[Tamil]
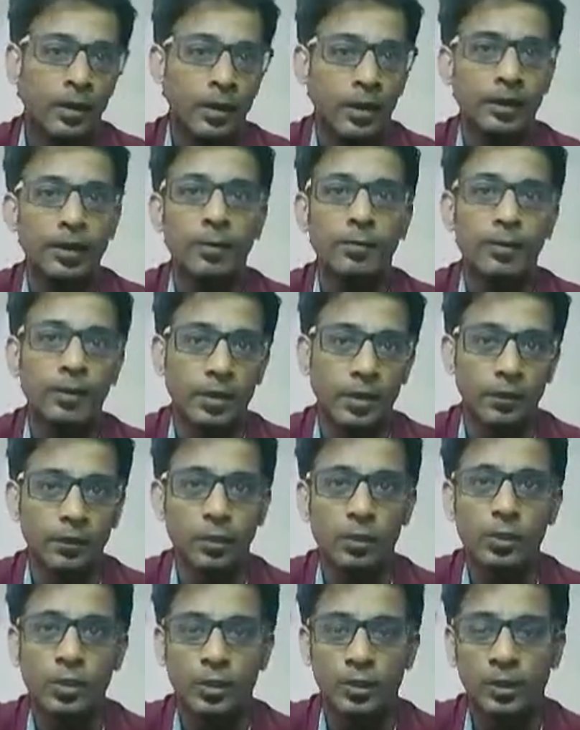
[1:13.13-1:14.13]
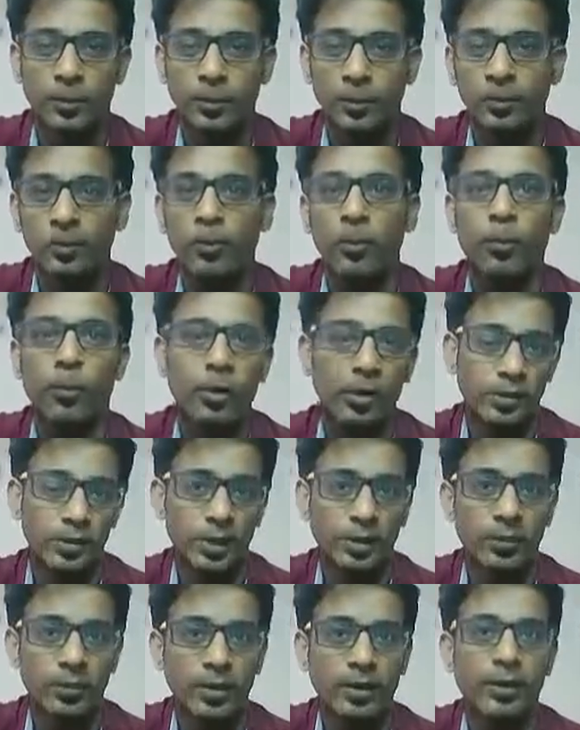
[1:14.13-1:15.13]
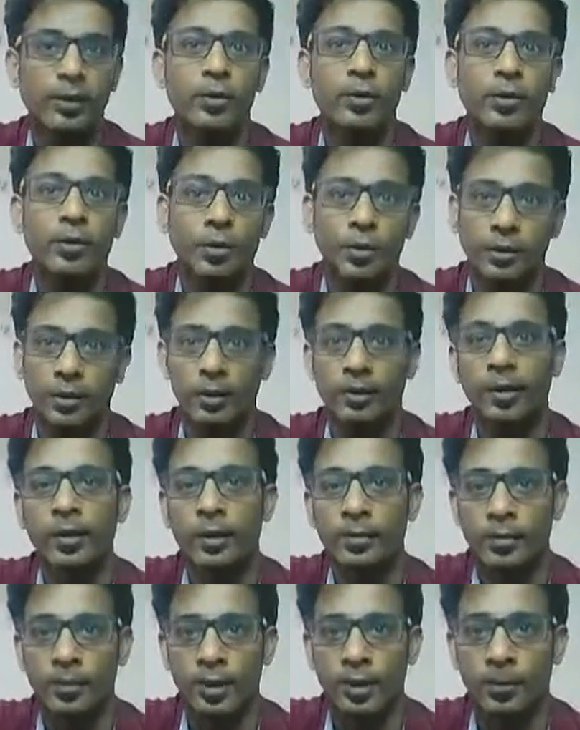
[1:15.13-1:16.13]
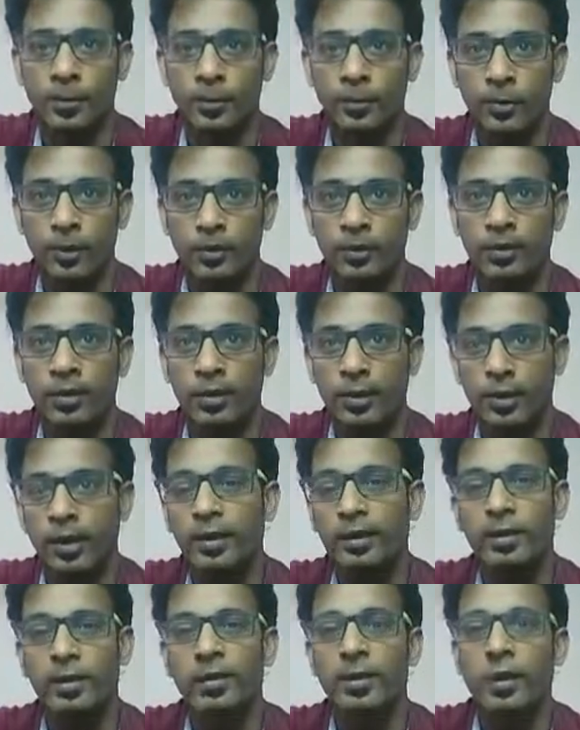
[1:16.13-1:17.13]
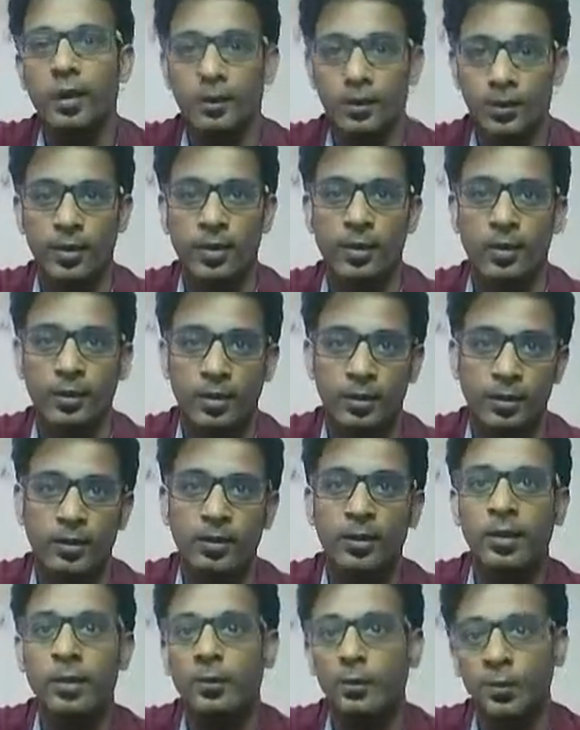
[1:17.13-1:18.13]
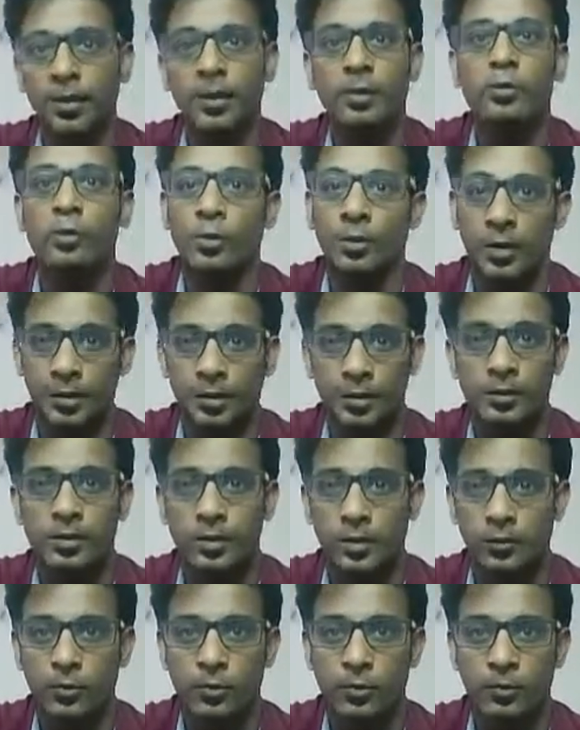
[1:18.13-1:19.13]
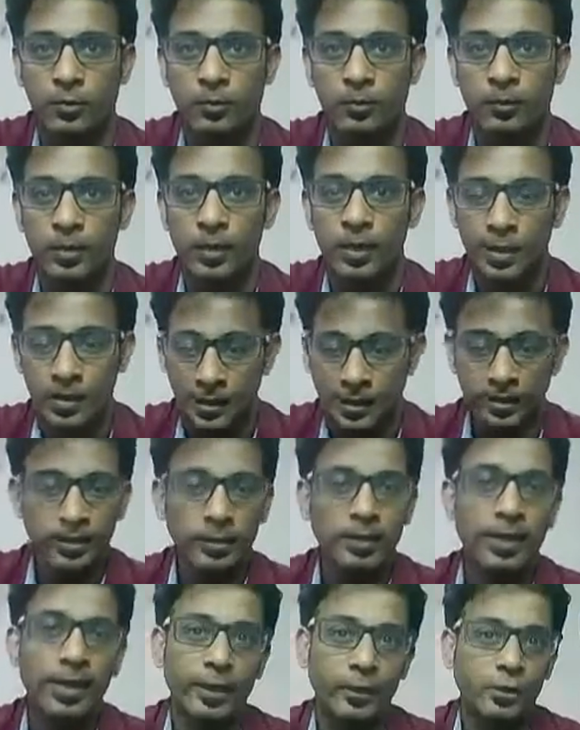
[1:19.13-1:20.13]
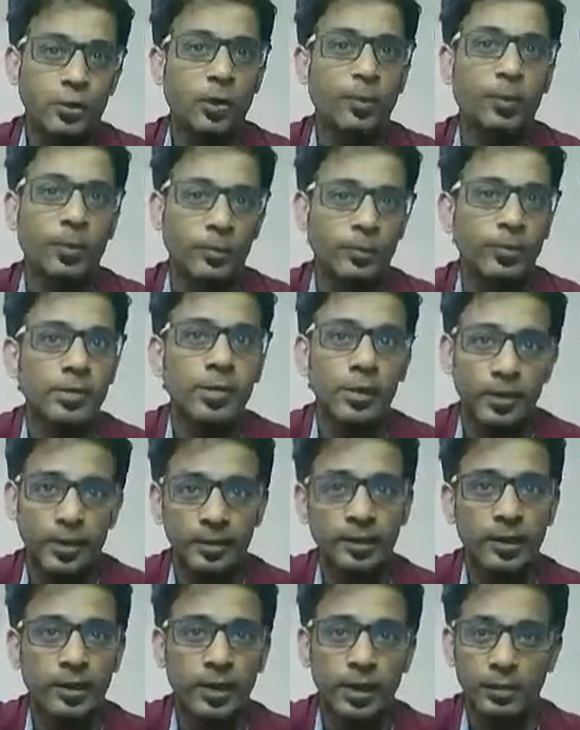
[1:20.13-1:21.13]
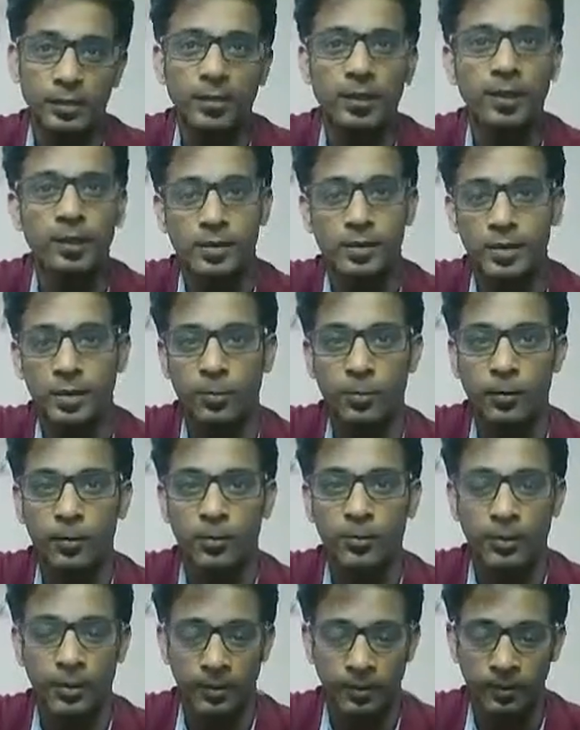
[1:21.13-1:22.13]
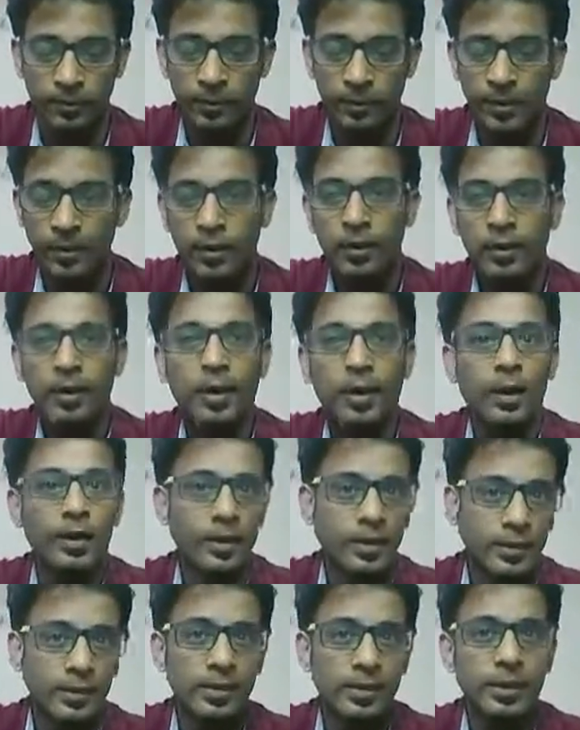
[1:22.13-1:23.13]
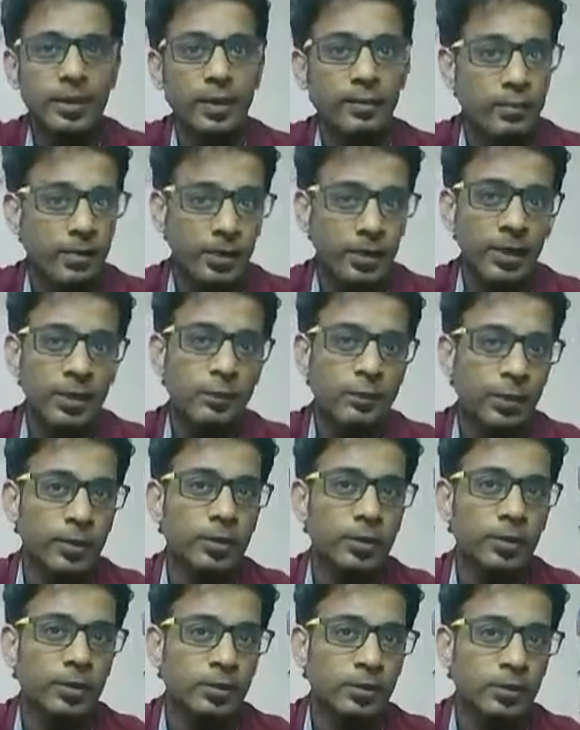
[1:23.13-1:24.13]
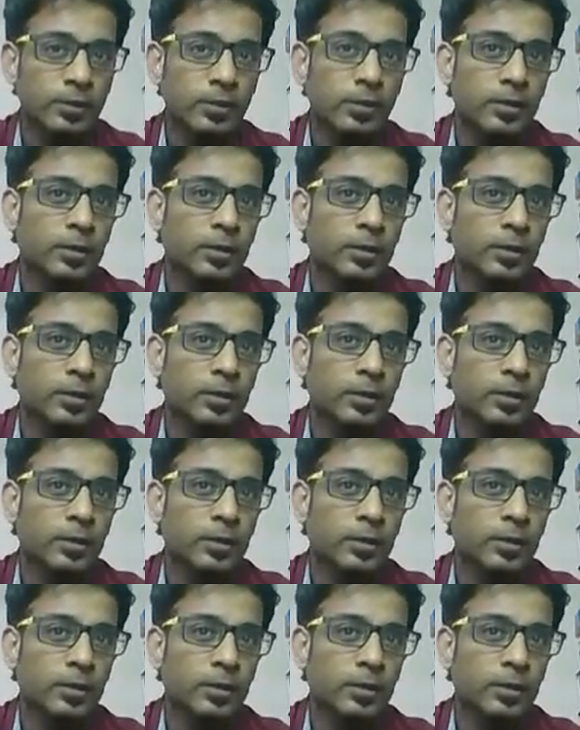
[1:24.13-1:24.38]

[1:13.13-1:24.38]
அந்த ஈவெண்ட்டை நான் முடிச்சதுக்கப்புறம் முடிஞ்ச அளவுக்கு நான் என்னோட காண்டாக்ட் டீடைல்ஸ் ஷேர் பண்ணக்கூடாது எனி திங் அவங்க கேட்குறாங்கன்னா ஈவெண்ட் மேனேஜரோட டீடைல்ஸ் தான் கொடுக்கணும் இதுதான் ஆக்சுவலாக ப்ரொஃபஷனல் எத்திக் ஈவெண்ட் இண்டஸ்ட்ரியை பொறுத்த வரைக்கும் ஆனால் ரீசன்ட் டைம்ஸ் லாஸ்ட் ஃபைவ் இயர்ஸ்